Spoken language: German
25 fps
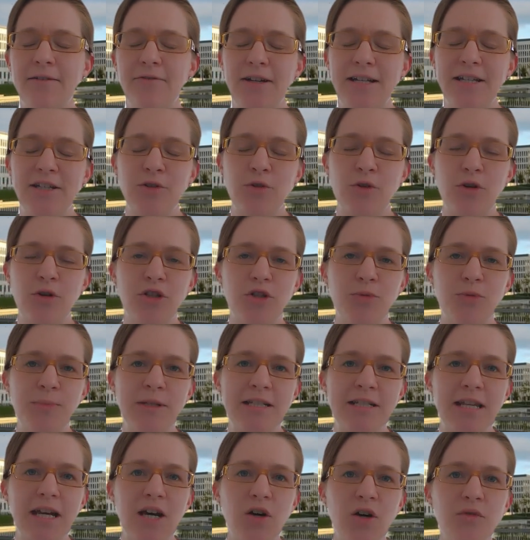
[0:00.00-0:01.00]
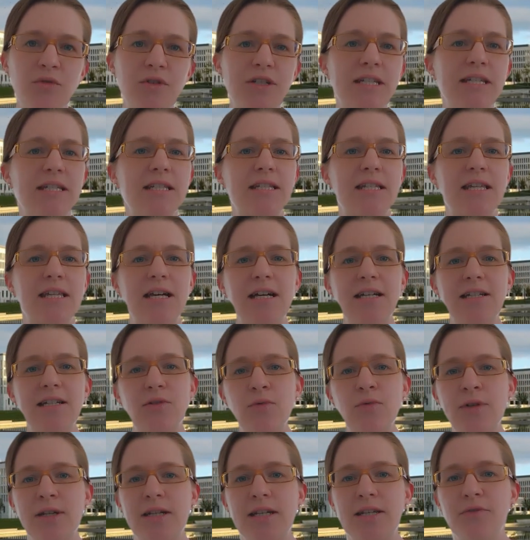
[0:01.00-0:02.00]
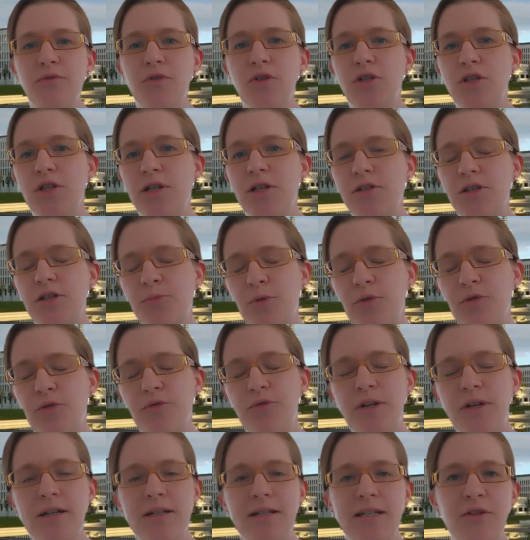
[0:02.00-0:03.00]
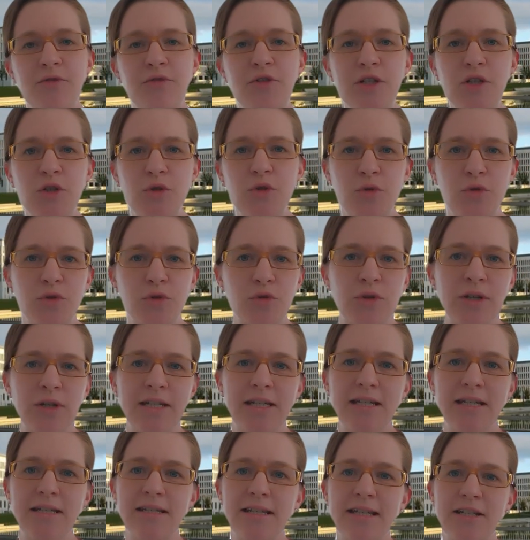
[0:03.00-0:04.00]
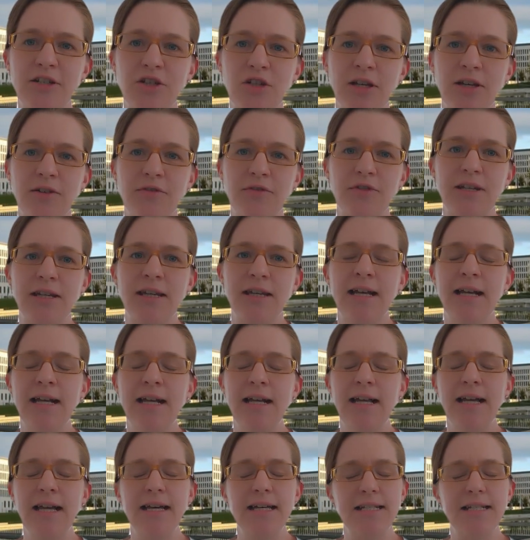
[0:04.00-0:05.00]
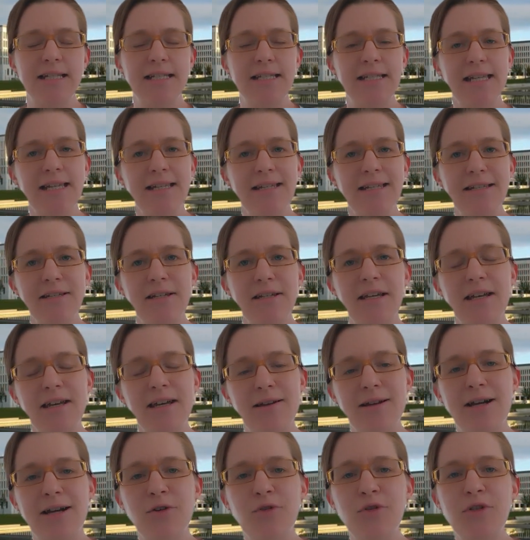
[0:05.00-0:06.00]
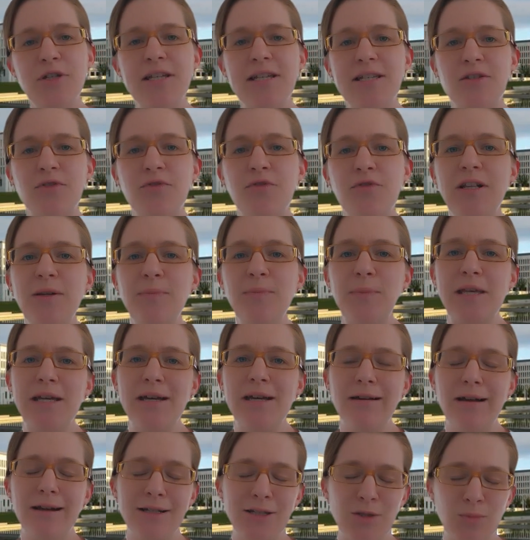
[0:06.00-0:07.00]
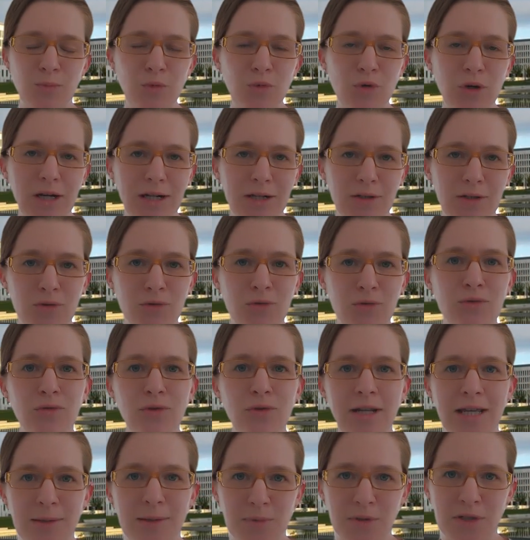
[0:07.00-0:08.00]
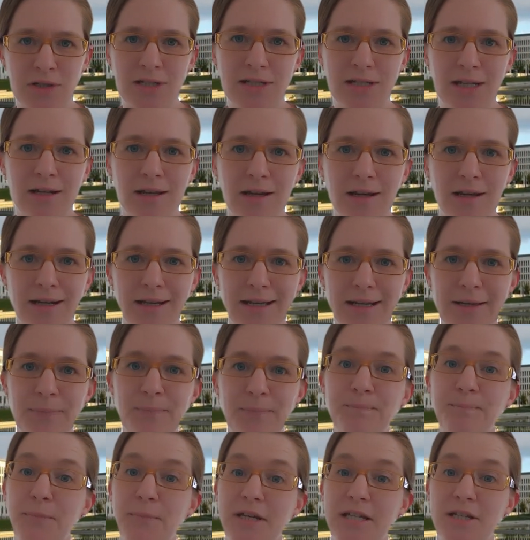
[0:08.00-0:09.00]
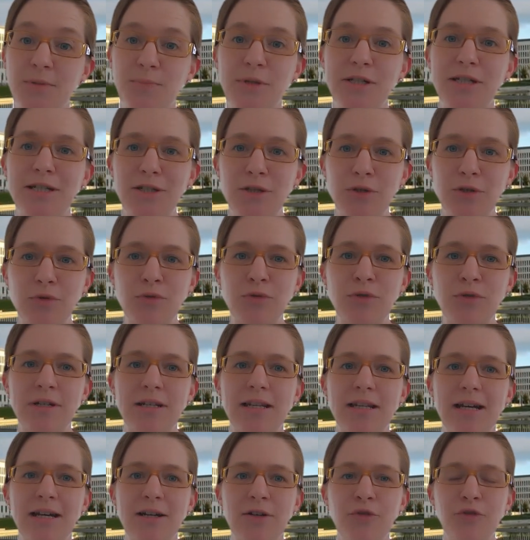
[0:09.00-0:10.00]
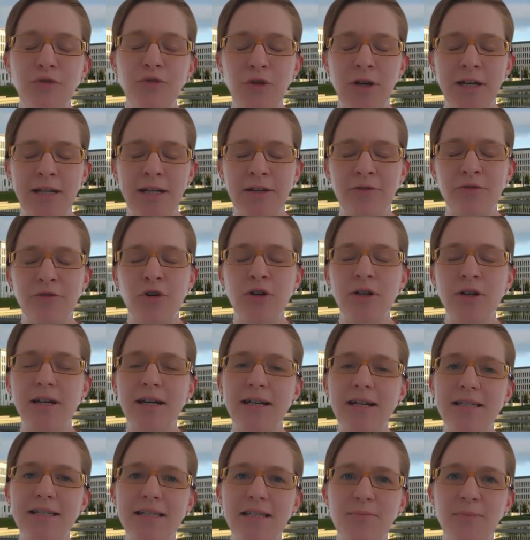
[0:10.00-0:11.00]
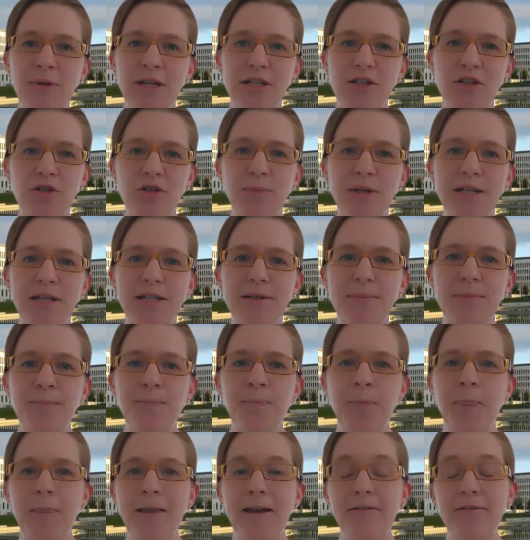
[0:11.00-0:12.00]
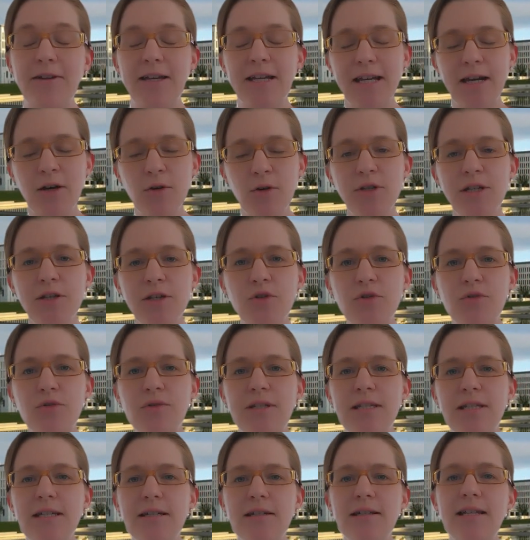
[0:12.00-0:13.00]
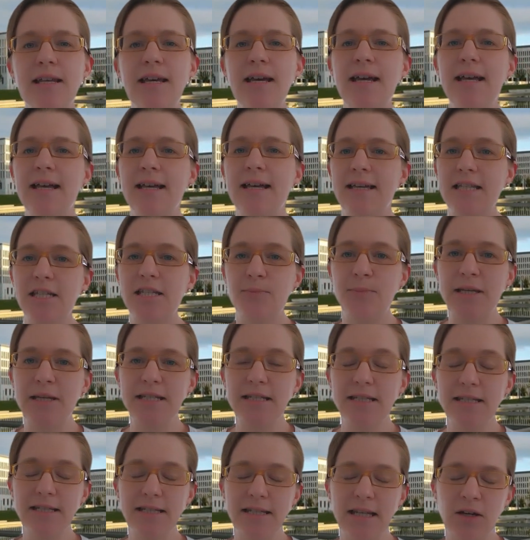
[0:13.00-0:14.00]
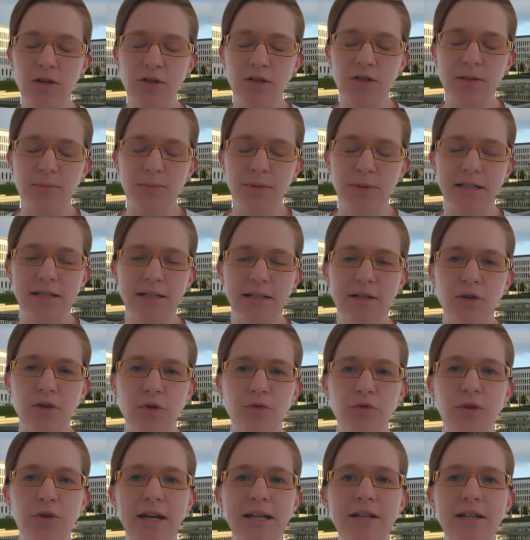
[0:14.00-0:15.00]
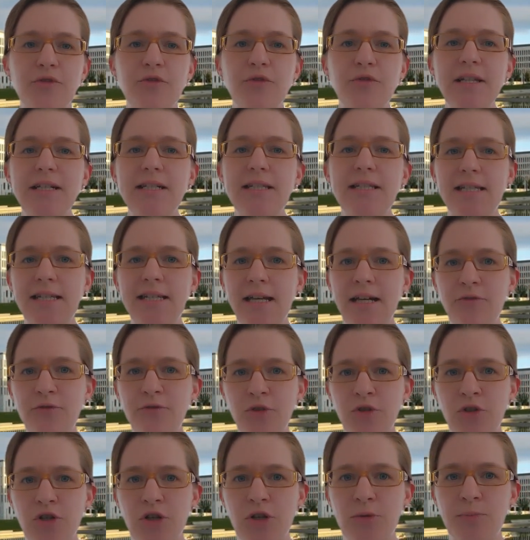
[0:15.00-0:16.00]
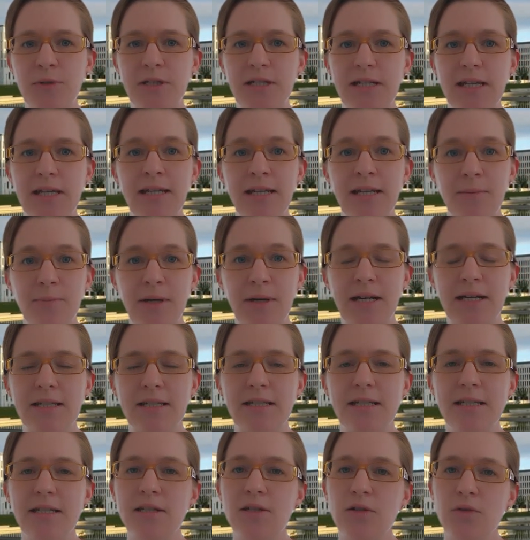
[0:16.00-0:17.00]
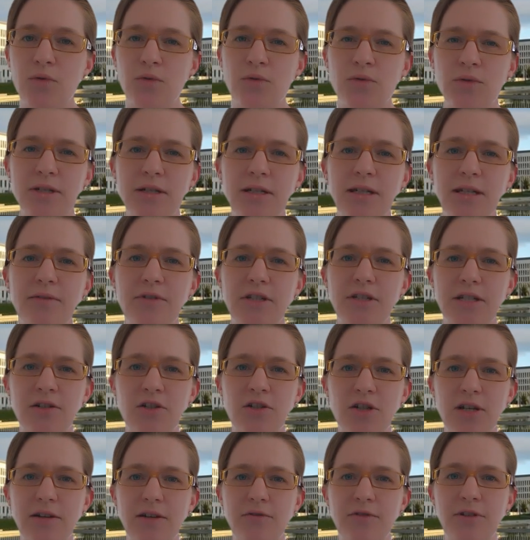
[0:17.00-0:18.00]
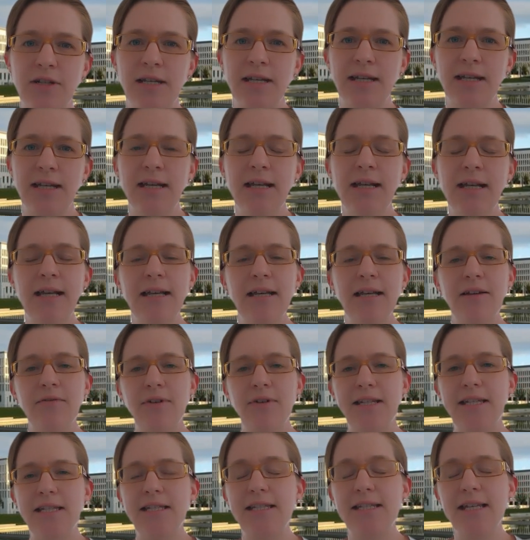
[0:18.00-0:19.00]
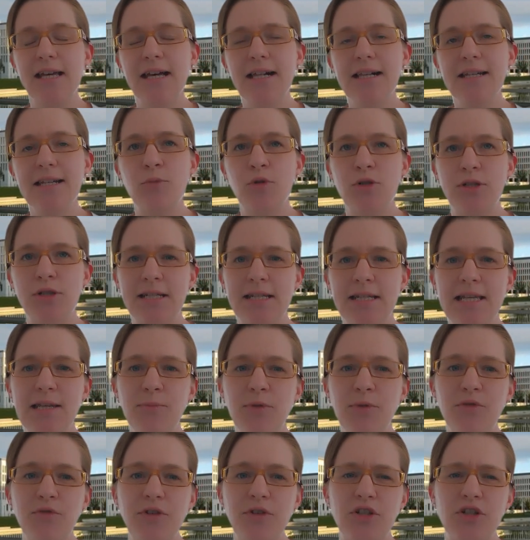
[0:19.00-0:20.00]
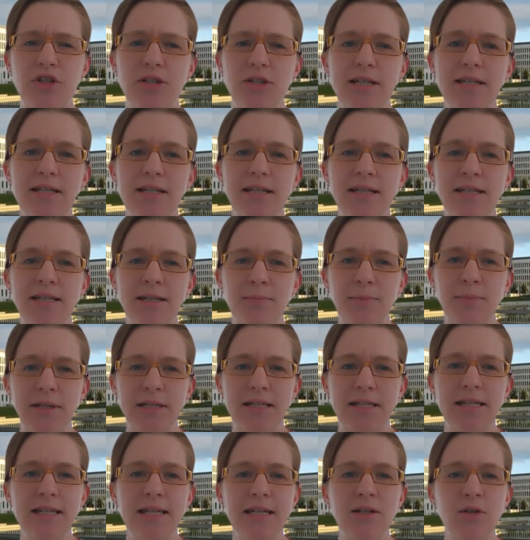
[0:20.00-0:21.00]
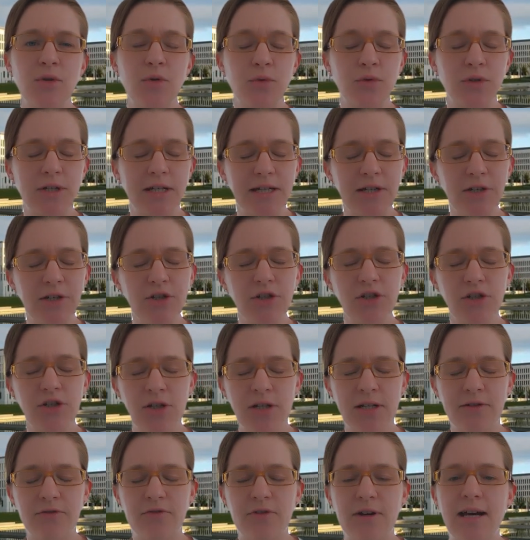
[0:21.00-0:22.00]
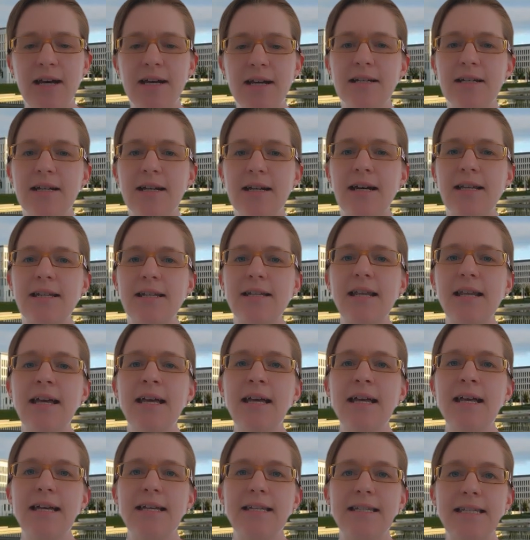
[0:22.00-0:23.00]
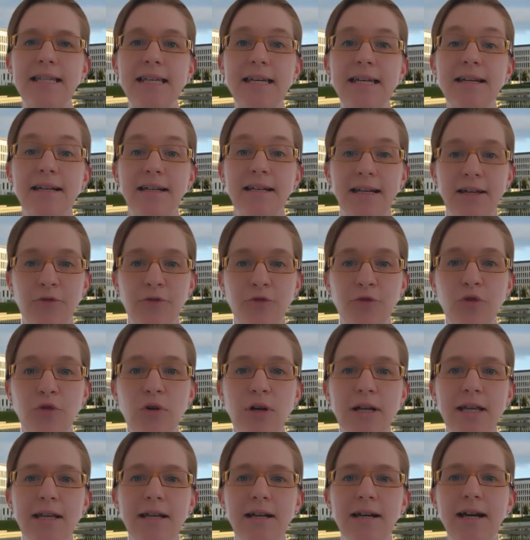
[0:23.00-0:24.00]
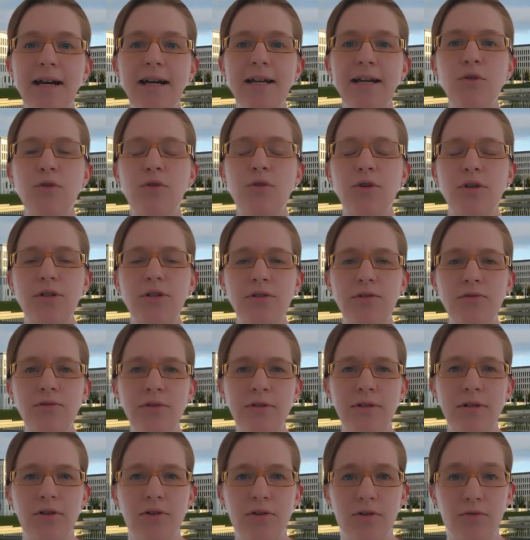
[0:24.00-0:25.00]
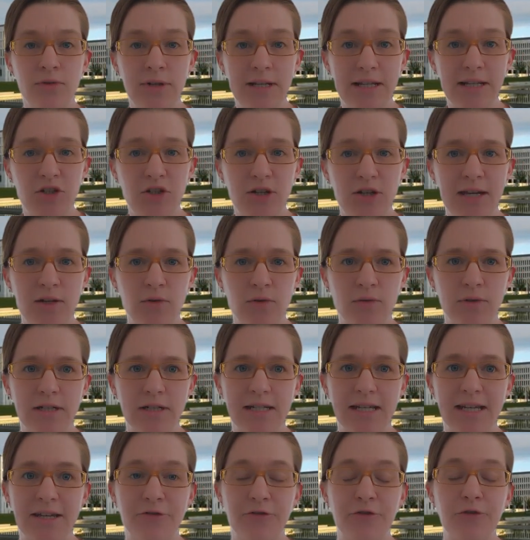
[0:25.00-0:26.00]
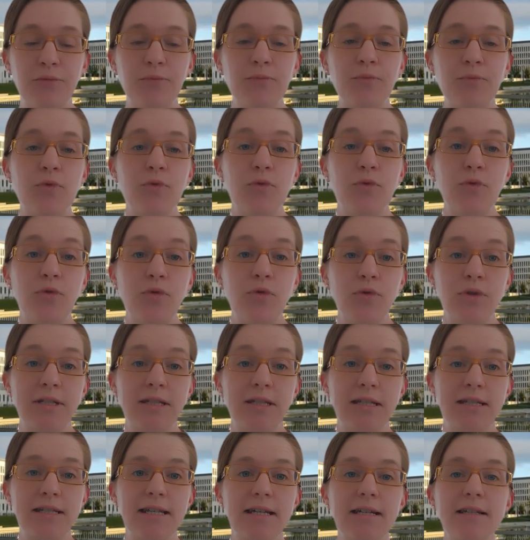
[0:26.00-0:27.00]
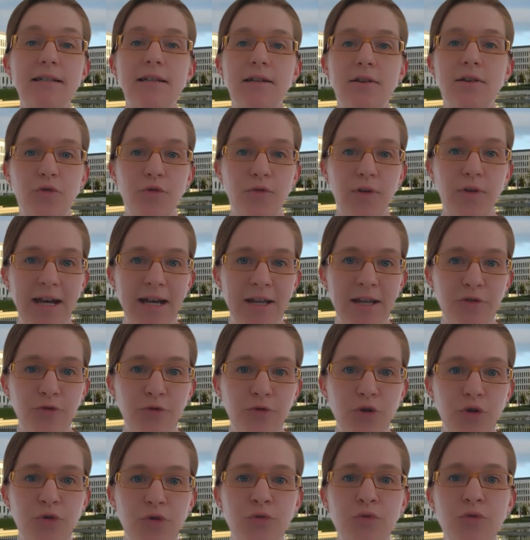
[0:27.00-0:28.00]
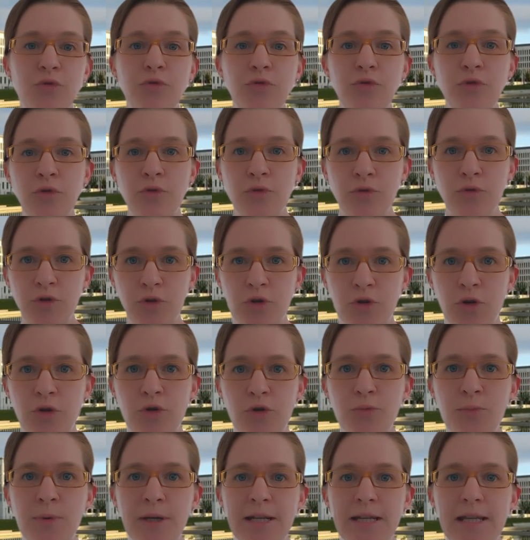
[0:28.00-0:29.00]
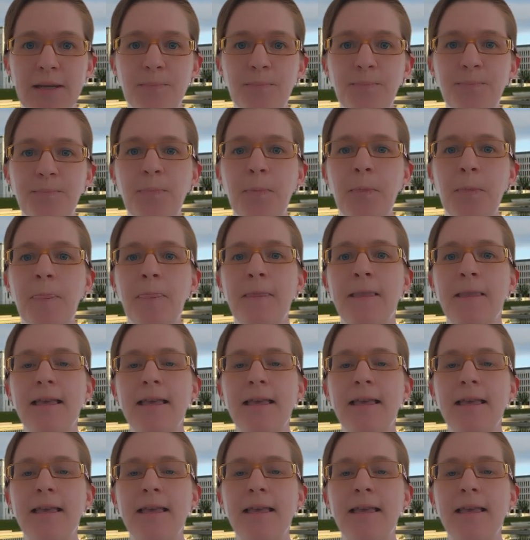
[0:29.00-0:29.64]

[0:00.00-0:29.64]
Welche Rolle spielt der Aufsichtsrat oder der Wirtschaftsprüfer, der Fiskus oder die Gesellschaft? Sie sehen, Accounting ist viel mehr als Buchhaltung und Erbsenzählerei. Es bildet die Grundlage für ein erfolgreiches Management. Wer Accounting studiert, ist bestens ausgebildet für eine Vielzahl von Jobs in der Praxis und in der Wissenschaft. Wer die Zahlen im Unternehmen versteht, interpretieren und kritisch hinterfragen kann, der kann Vorgänge einordnen und Entscheidungen treffen. Kurz gesagt, Verantwortung und Führungsrolle übernehmen.